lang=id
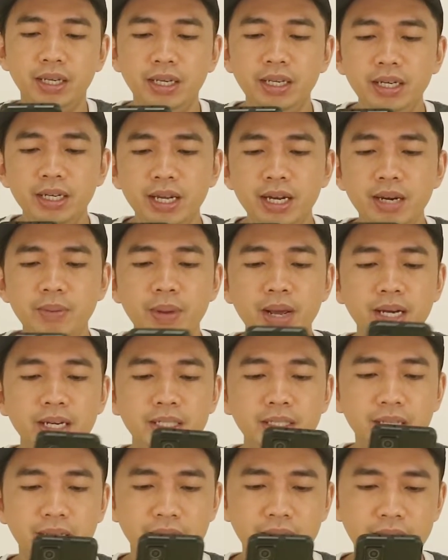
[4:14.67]
ini kan nama
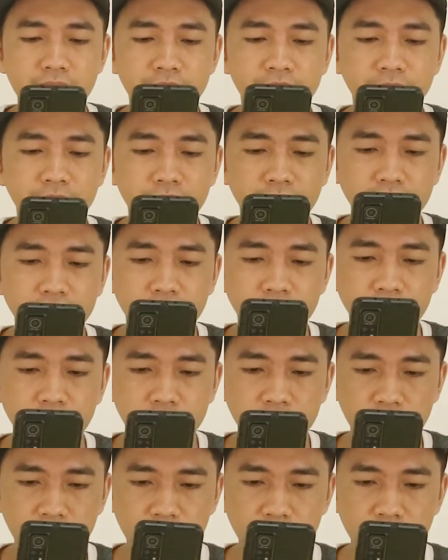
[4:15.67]
adik saya,
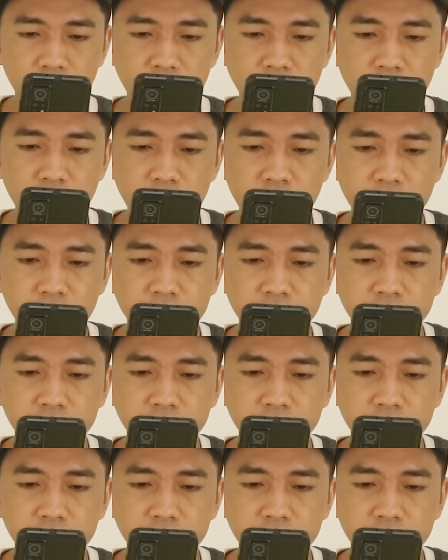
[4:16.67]
Stania.